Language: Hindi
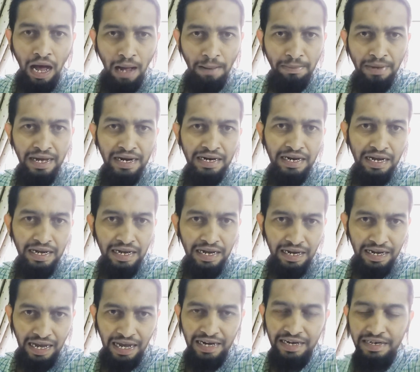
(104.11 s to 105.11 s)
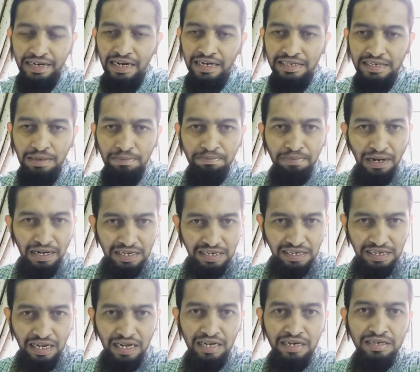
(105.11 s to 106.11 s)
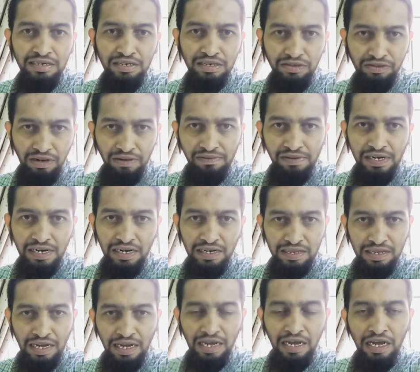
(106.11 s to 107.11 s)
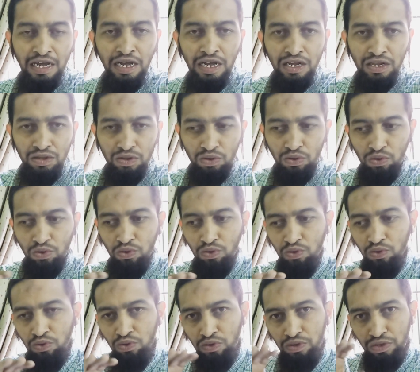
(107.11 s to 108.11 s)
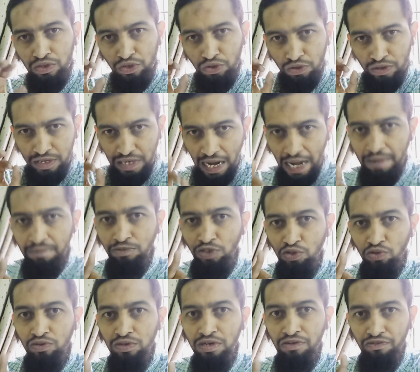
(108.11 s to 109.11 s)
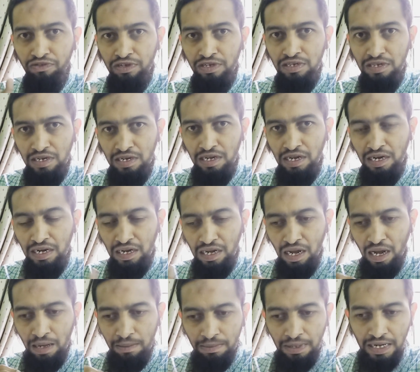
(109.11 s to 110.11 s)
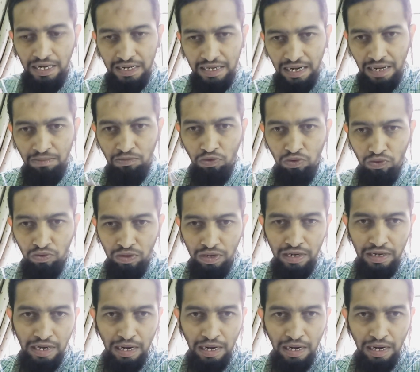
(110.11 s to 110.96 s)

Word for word: अमेरिका या कनाडा से पाकिस्तान ट्रैवल करता है तो जो टाइम जोन डिफरेंस है यानी कि हमारा टाइम और उनके